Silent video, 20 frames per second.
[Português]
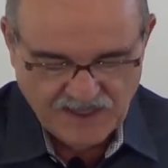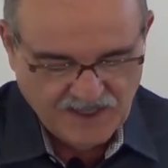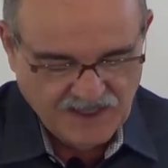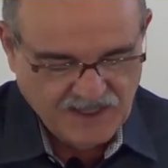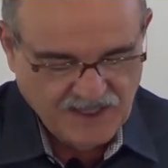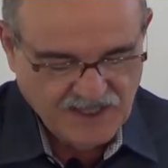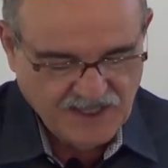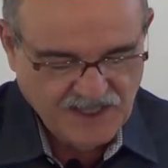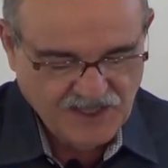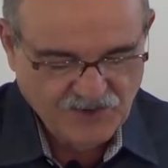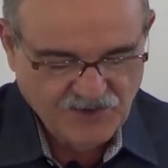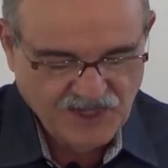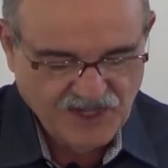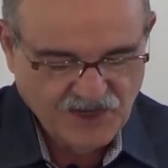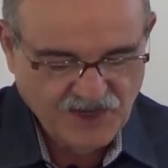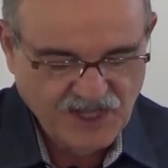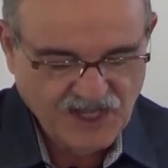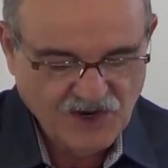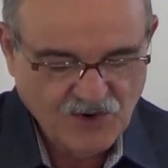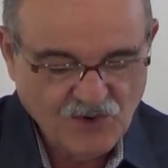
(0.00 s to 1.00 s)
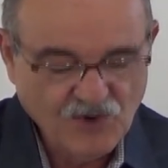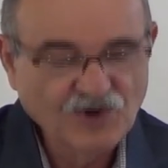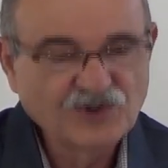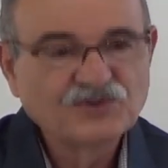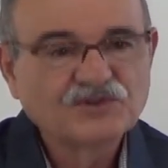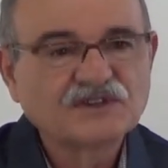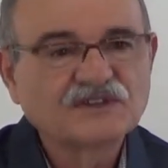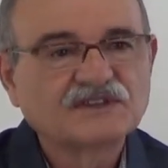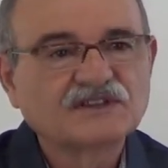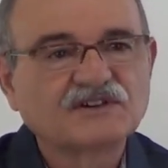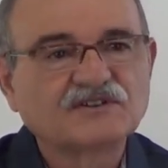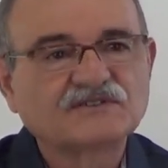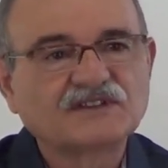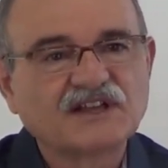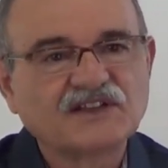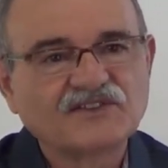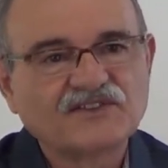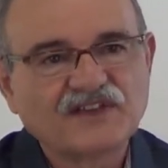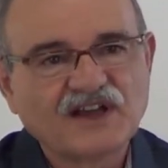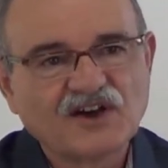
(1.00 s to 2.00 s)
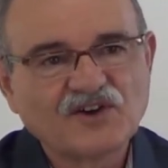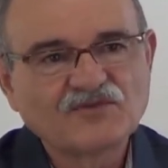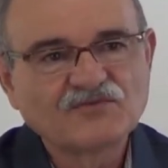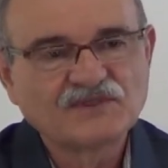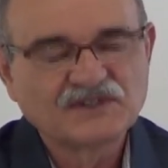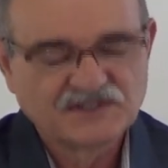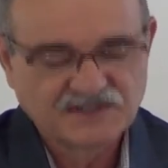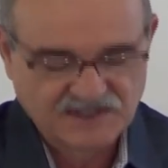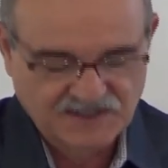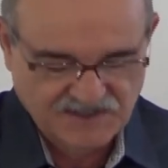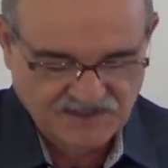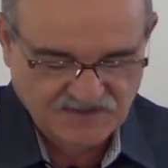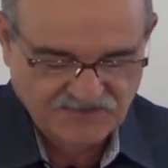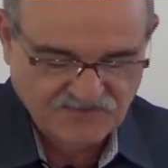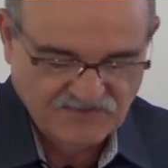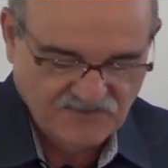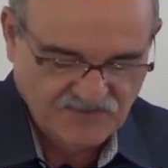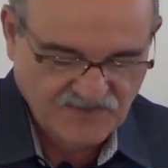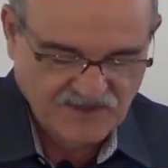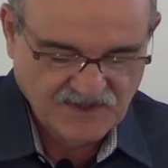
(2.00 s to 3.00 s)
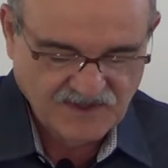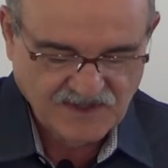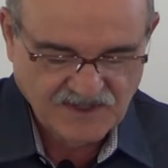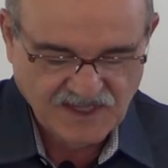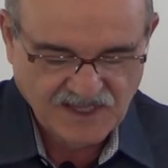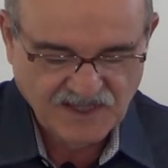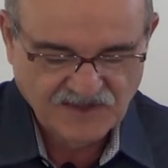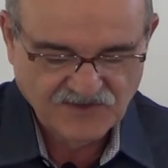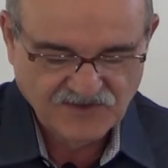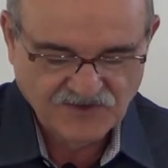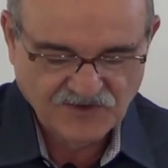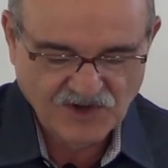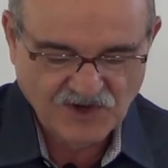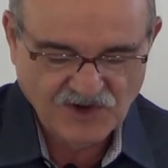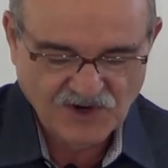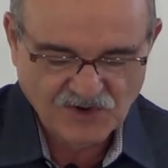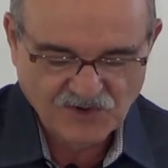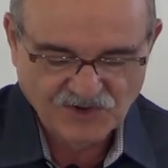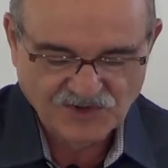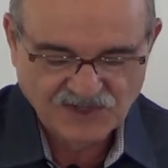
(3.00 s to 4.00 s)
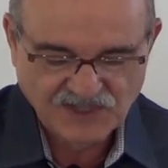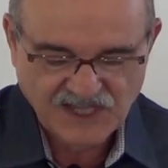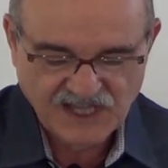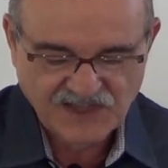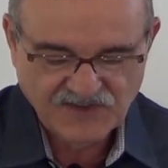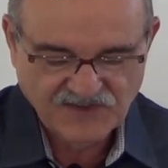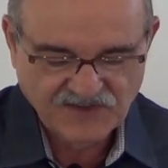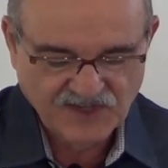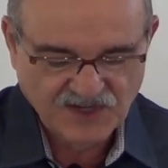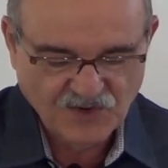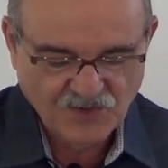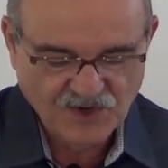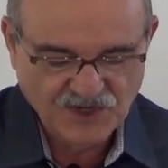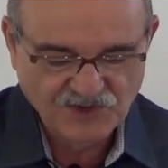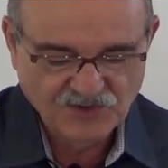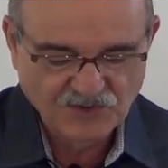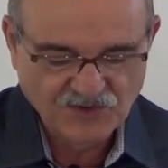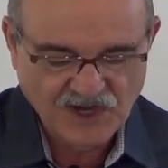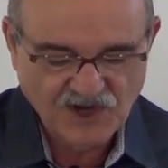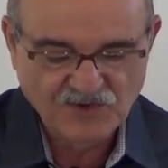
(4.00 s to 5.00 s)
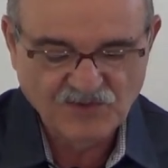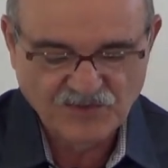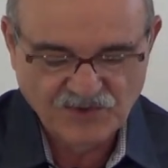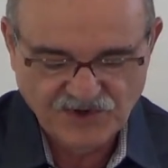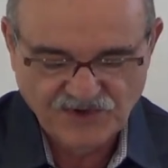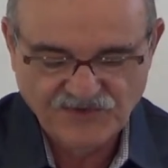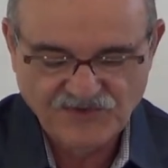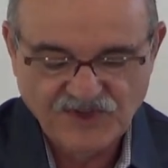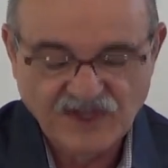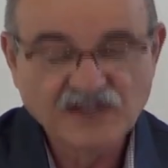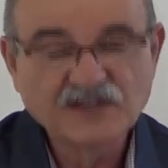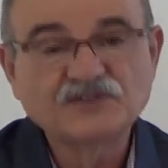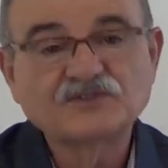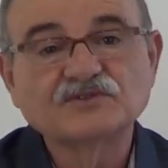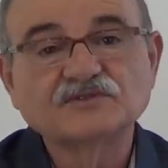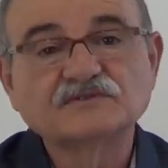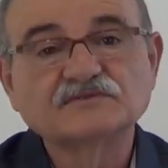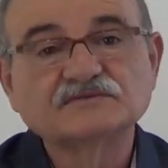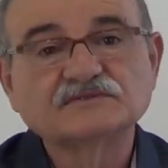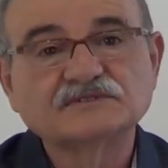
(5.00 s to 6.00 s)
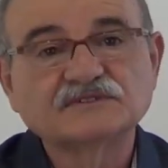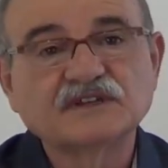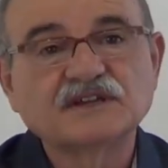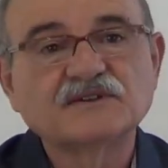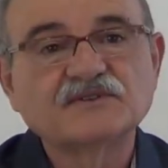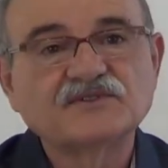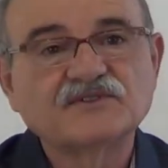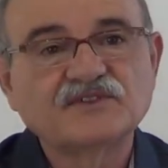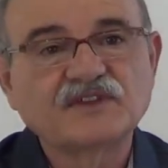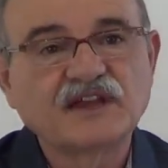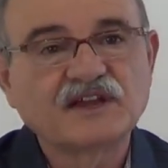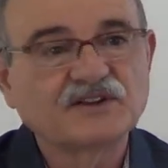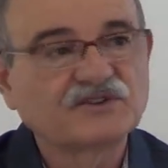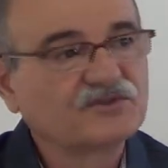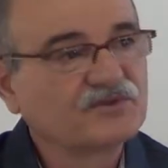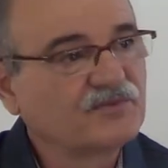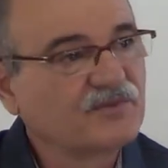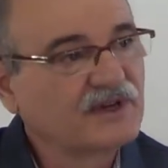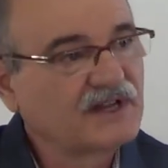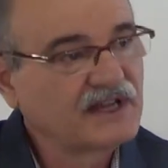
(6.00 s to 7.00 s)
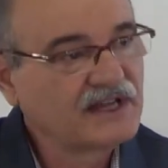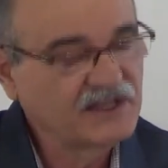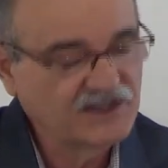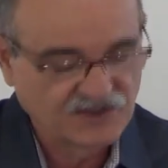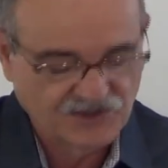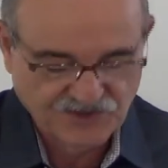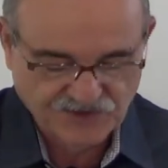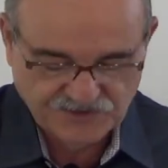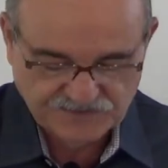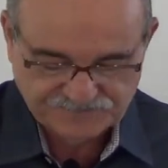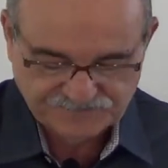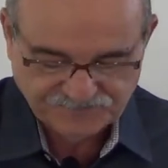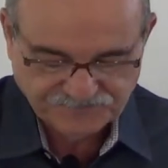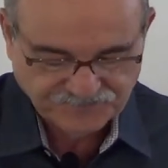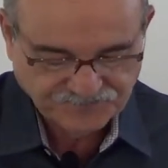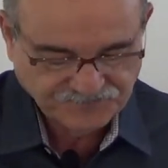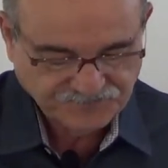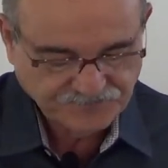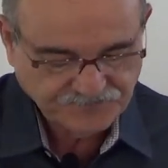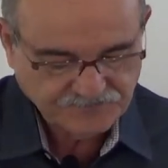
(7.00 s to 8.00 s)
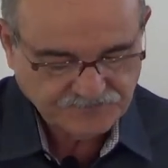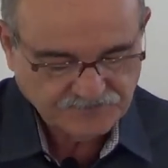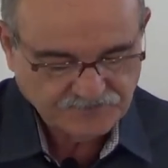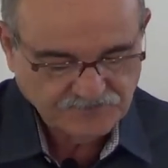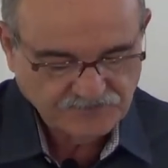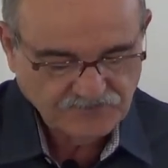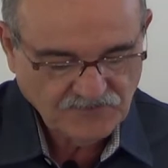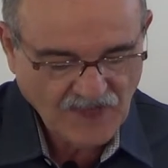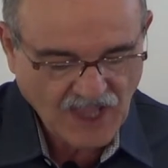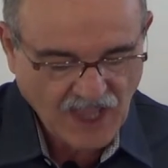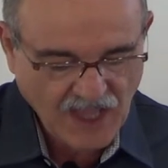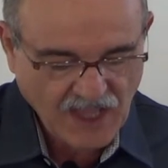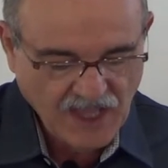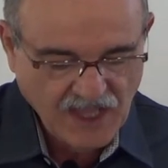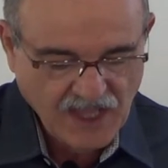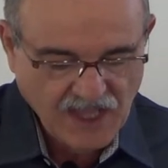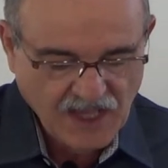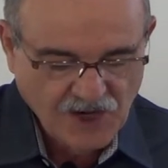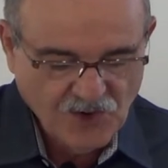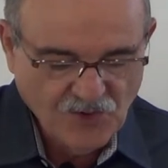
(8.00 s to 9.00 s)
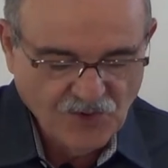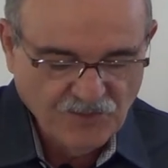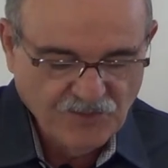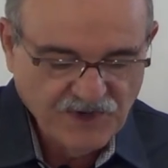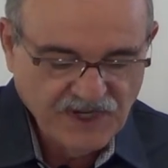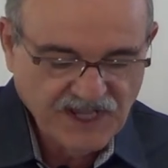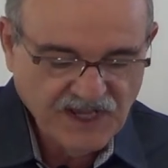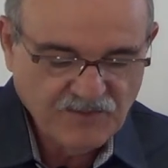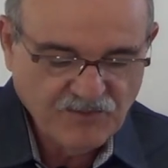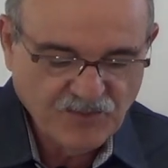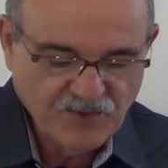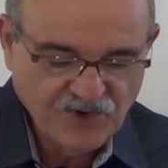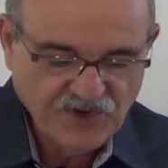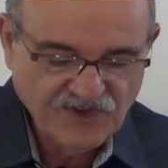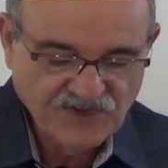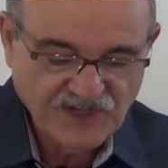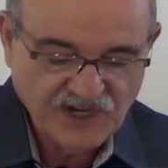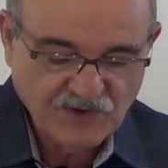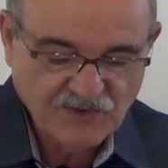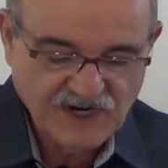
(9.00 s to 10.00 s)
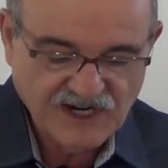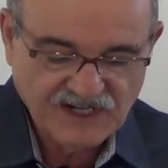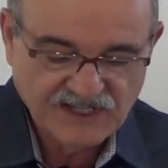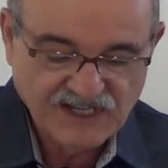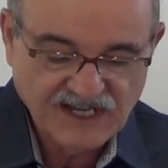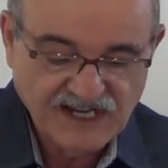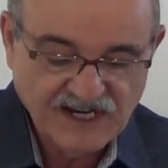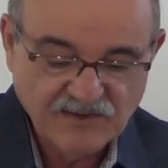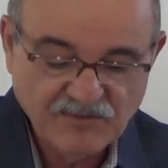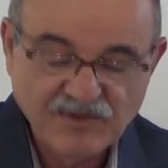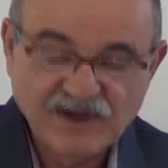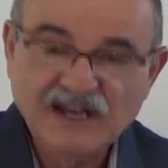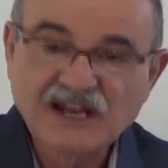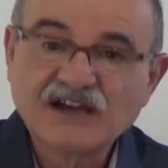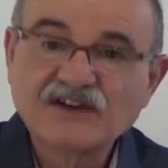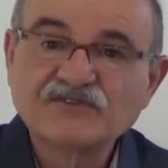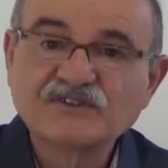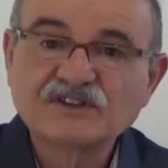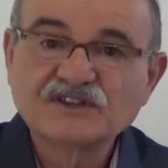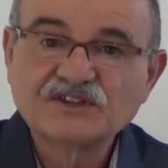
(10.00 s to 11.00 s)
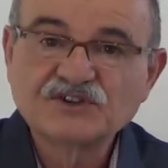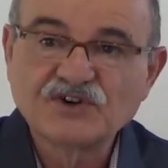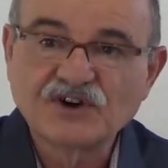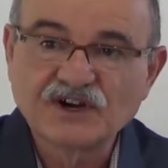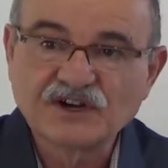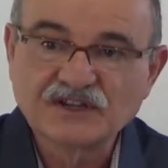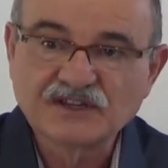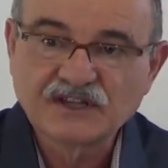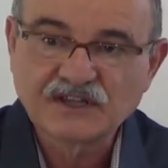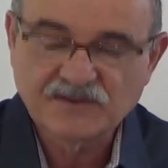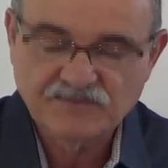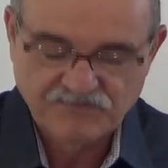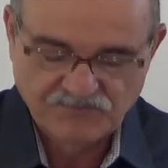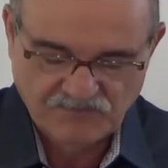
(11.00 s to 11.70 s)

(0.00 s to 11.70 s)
E o reencontro então das almas né, só acontece quando há um proveito né, certo para isso. Cumpria, pois, aguardar a palavra de ordem.